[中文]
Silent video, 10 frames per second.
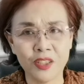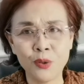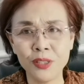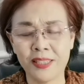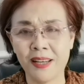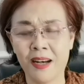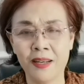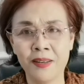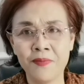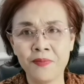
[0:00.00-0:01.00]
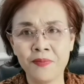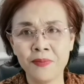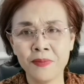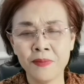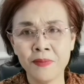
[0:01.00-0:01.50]
想，
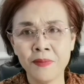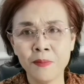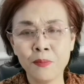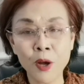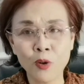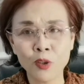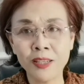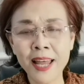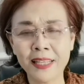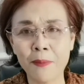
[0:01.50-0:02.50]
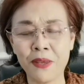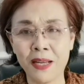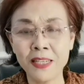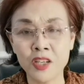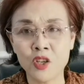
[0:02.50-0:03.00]
不要去赖在
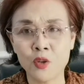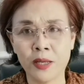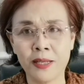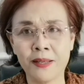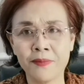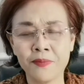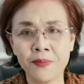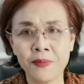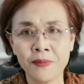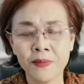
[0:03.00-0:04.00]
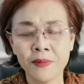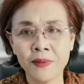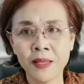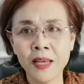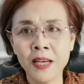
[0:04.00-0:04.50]
别人嘴里。
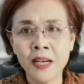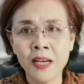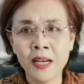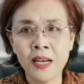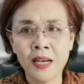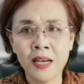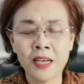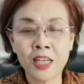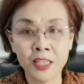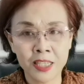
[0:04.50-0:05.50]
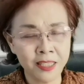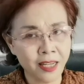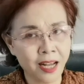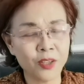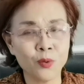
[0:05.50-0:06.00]
呃，可是
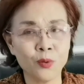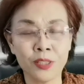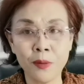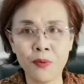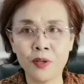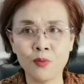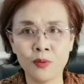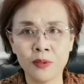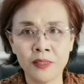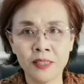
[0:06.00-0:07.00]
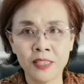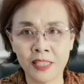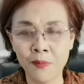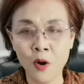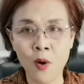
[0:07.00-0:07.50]
啊，有些博主什
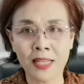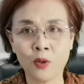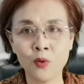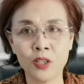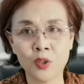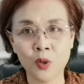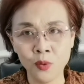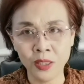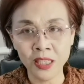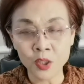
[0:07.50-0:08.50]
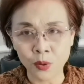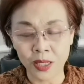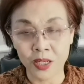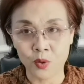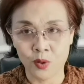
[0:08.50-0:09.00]
么话都是从你嘴
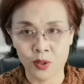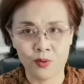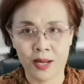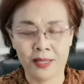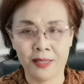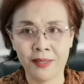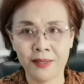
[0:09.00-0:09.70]
里说出来的，